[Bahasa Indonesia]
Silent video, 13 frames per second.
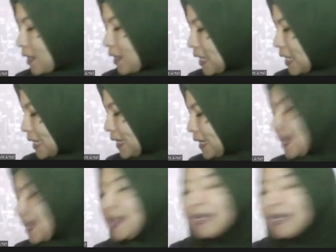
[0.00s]

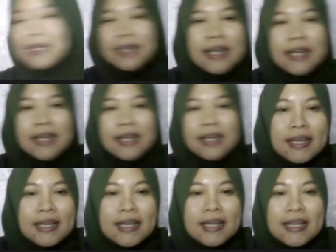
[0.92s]
Tinggal kita cari,
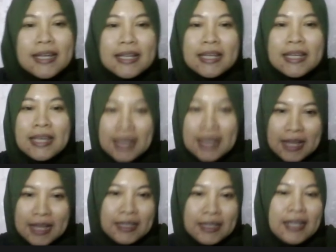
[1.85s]
iya,
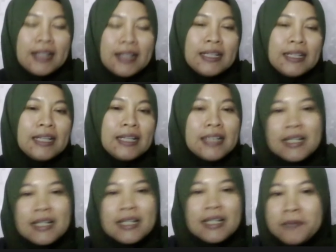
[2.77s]
tinggal kita
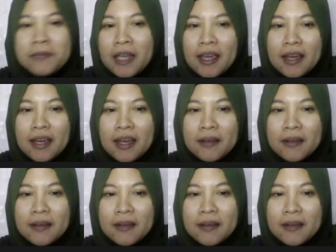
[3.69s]
cari subjeknya.